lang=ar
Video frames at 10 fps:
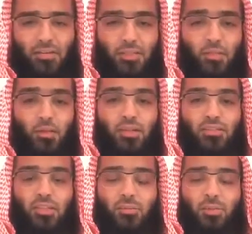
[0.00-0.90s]
في سنن
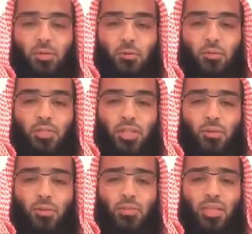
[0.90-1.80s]
الترمذي يقول صلى
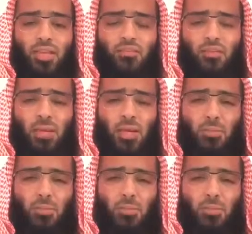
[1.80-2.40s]
الله عليه وسلم فما